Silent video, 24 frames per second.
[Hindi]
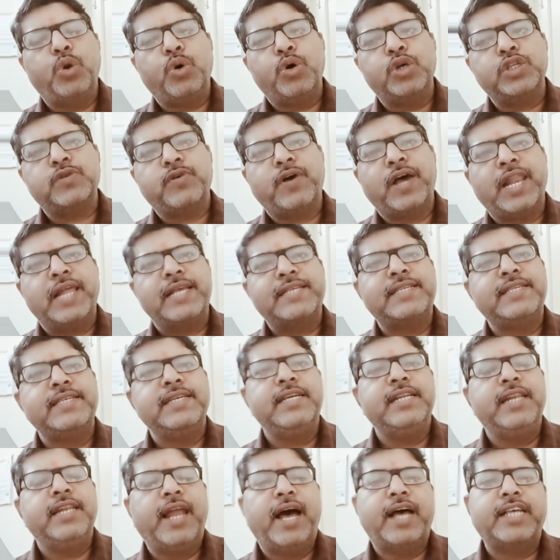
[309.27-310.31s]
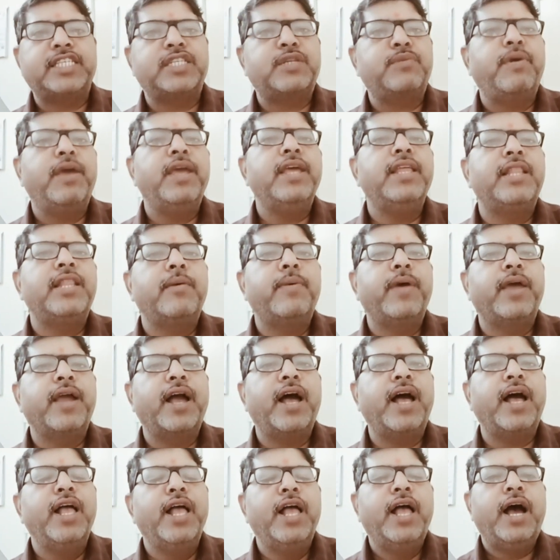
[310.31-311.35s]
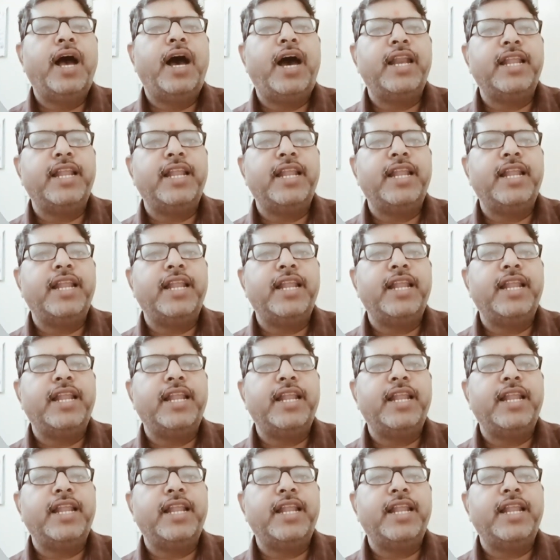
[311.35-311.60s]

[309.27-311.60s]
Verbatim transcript: क्लोज वाला सी लास्ट में ही दबेगा